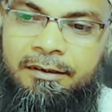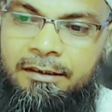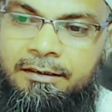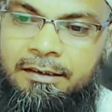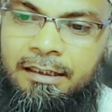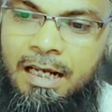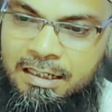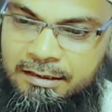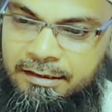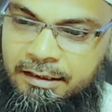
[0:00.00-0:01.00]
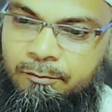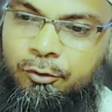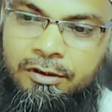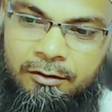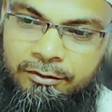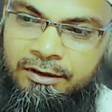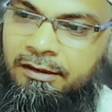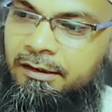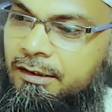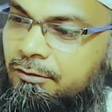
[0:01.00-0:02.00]
আমাদের যে লাস্ট যে রিপোর্টটা উনি
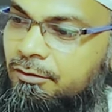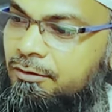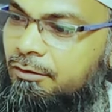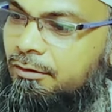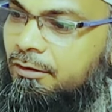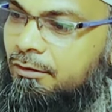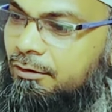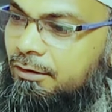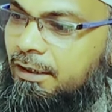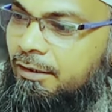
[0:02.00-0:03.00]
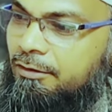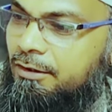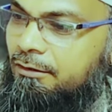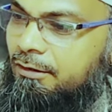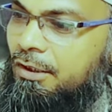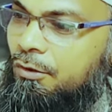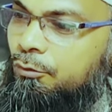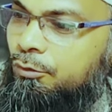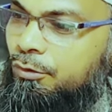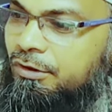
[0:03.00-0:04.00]
এটা করতে কত তারিখে করেছেন
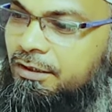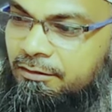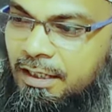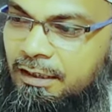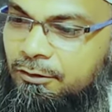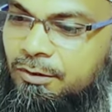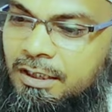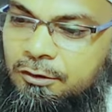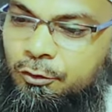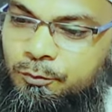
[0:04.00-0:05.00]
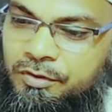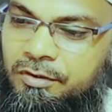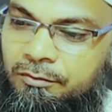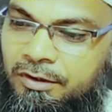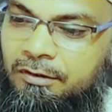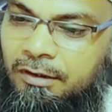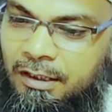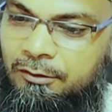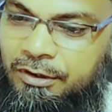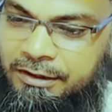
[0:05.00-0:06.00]
উনত্রিশ সাত দু হাজার চব্বিশে উনি
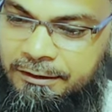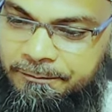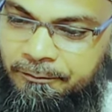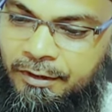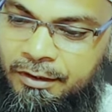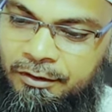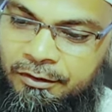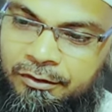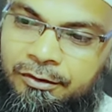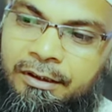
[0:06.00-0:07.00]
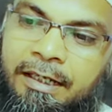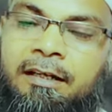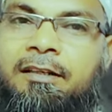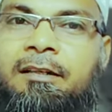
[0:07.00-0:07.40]
করেছেন তো এখানে